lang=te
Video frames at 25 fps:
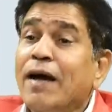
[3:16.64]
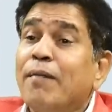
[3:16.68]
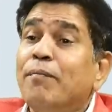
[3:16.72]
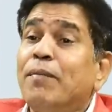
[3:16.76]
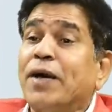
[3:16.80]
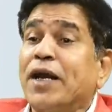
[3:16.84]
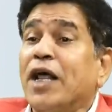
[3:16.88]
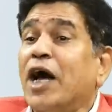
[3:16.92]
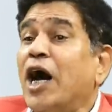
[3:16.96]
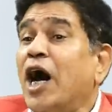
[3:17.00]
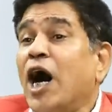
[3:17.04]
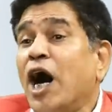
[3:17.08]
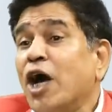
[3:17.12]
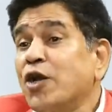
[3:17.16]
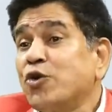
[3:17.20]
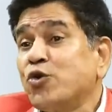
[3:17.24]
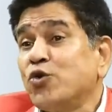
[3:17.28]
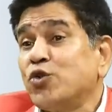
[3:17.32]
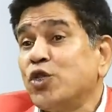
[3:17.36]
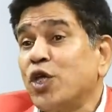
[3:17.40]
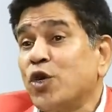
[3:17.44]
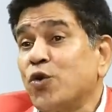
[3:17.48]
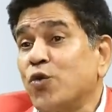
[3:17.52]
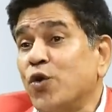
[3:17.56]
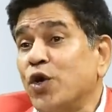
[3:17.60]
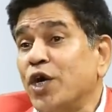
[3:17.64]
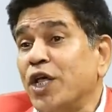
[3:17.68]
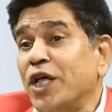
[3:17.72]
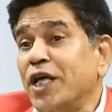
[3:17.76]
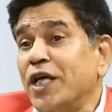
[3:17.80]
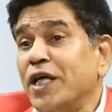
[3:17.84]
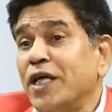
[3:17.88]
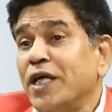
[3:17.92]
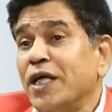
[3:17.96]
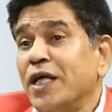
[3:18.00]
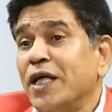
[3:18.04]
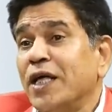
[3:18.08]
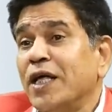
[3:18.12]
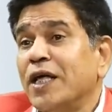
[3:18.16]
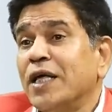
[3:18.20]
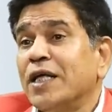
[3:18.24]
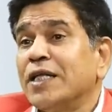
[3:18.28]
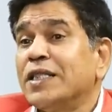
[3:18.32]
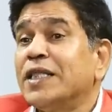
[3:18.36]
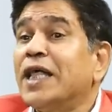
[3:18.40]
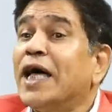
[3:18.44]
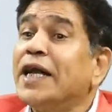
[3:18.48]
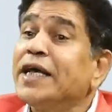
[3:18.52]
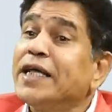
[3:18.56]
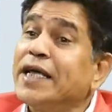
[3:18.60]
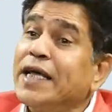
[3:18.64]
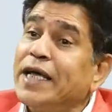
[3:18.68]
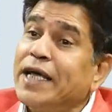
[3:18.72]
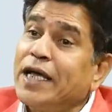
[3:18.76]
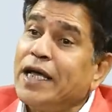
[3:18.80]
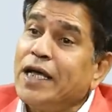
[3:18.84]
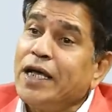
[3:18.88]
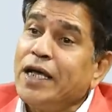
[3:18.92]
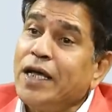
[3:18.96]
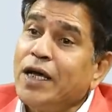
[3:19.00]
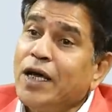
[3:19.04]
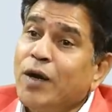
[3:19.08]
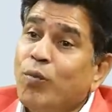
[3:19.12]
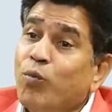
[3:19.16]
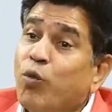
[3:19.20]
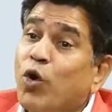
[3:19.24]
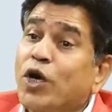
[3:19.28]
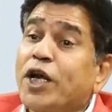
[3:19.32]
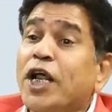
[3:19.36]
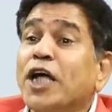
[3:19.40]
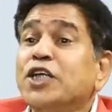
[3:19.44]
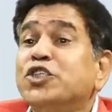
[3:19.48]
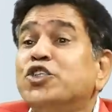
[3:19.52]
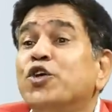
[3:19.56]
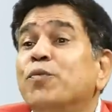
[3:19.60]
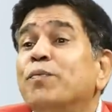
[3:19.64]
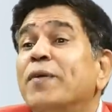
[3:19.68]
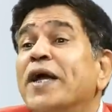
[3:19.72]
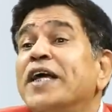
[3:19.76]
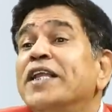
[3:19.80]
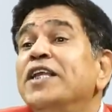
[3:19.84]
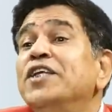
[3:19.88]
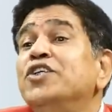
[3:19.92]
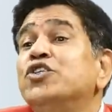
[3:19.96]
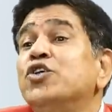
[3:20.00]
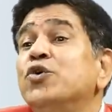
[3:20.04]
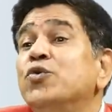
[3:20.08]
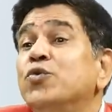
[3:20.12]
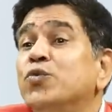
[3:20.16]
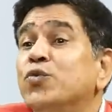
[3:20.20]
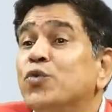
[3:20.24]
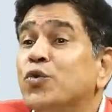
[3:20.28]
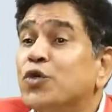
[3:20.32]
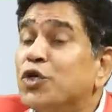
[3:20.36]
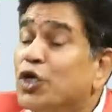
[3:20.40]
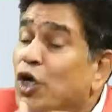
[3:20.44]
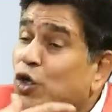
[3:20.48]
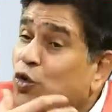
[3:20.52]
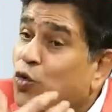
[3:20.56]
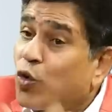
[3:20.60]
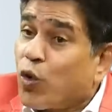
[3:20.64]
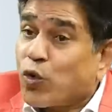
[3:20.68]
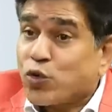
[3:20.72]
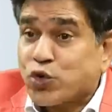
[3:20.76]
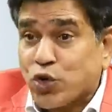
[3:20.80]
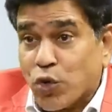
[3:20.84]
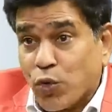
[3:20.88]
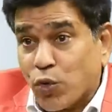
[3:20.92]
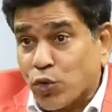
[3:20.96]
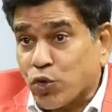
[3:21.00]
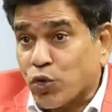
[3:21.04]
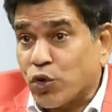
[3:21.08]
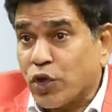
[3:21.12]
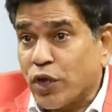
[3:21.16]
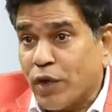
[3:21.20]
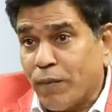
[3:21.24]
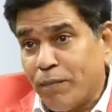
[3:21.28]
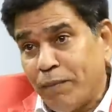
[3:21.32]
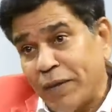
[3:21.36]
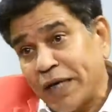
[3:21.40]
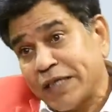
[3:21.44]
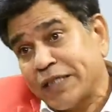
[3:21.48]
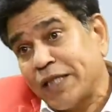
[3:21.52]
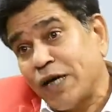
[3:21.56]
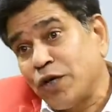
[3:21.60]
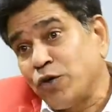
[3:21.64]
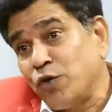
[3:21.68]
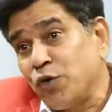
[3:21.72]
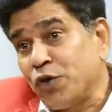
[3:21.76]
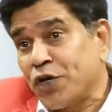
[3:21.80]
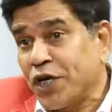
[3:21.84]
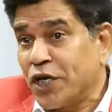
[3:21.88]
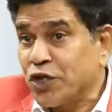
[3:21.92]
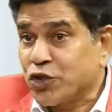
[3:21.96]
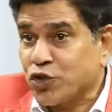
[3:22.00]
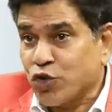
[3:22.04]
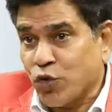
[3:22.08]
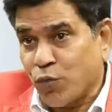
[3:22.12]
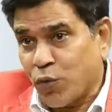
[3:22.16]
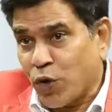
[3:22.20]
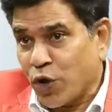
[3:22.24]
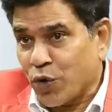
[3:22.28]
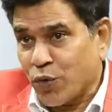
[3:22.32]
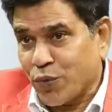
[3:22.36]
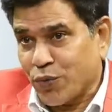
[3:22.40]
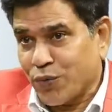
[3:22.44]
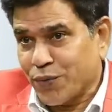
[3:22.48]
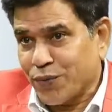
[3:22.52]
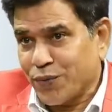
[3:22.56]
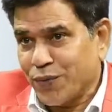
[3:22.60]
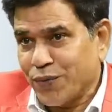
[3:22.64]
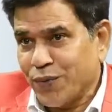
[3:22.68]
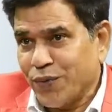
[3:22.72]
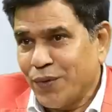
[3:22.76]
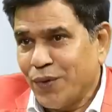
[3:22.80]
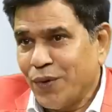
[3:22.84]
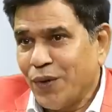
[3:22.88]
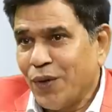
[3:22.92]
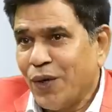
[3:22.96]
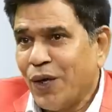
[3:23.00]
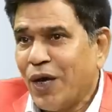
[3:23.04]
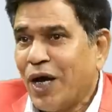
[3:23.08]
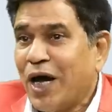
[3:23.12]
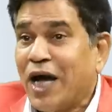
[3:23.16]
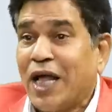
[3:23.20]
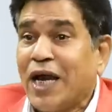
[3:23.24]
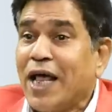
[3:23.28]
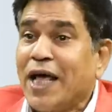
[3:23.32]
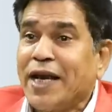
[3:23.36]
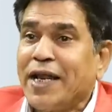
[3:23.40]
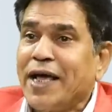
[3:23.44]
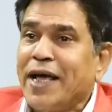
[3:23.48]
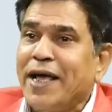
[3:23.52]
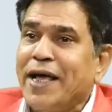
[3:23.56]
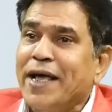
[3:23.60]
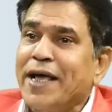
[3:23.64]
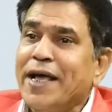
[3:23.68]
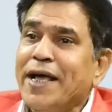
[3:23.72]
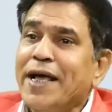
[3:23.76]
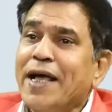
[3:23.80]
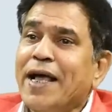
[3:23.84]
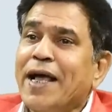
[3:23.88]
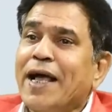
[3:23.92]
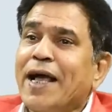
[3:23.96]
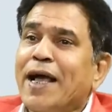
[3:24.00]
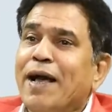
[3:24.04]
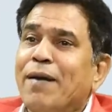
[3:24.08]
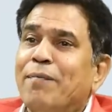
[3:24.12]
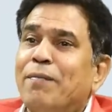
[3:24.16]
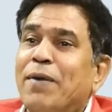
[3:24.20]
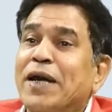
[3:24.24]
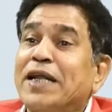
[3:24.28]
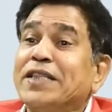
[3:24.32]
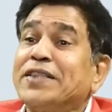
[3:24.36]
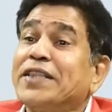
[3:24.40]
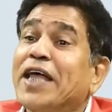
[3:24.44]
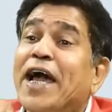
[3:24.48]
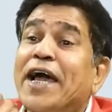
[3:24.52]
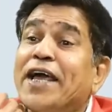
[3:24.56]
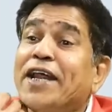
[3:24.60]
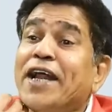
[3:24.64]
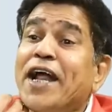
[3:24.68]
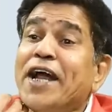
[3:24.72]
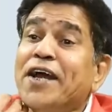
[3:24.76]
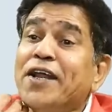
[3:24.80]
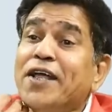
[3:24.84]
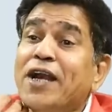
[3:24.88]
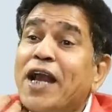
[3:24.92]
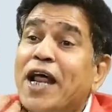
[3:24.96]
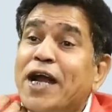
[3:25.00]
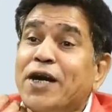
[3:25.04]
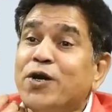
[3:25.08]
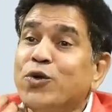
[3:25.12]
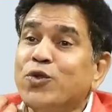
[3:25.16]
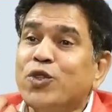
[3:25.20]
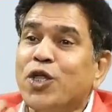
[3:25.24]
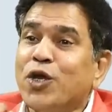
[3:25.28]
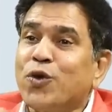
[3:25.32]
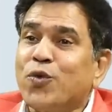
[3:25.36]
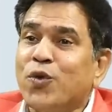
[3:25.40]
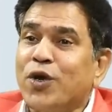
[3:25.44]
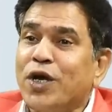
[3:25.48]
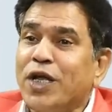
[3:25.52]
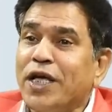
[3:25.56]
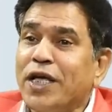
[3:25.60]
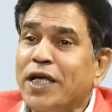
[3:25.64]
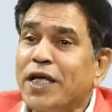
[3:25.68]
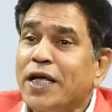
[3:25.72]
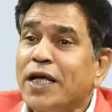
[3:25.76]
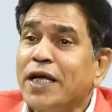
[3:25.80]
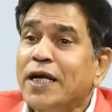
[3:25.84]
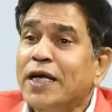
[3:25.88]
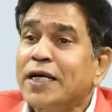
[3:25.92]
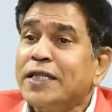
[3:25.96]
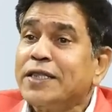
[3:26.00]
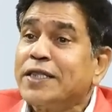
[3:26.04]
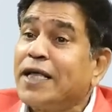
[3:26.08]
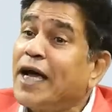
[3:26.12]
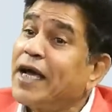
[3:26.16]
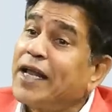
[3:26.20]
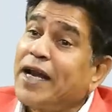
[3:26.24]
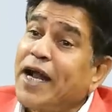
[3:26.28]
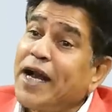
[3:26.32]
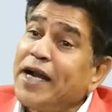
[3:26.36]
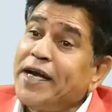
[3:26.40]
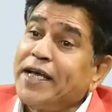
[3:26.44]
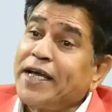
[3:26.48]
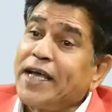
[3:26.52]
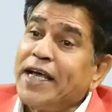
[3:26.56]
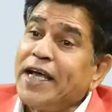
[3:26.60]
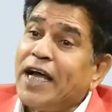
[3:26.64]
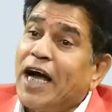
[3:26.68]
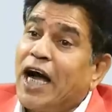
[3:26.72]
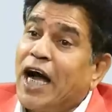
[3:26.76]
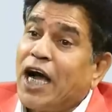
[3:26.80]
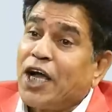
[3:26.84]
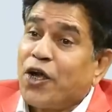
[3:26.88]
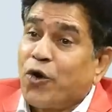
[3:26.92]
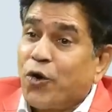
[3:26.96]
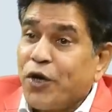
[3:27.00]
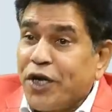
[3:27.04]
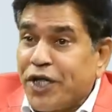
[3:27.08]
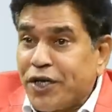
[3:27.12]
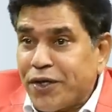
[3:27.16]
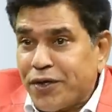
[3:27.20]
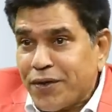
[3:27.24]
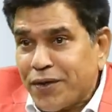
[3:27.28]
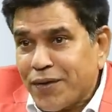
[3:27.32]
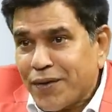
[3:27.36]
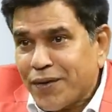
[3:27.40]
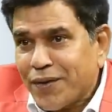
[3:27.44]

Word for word: మన హార్ట్ ఉందనుకోండి దానికి పొటాషియం మెగ్నీషియం ఎక్కువ అవసరం అవుతుంది మిగతా న్యూట్రియంట్స్తో పాటు అలానే మన థైరాయిడ్ గ్లాండ్ ఉందనుకోండి థైరాయిడ్కి అయోడిన్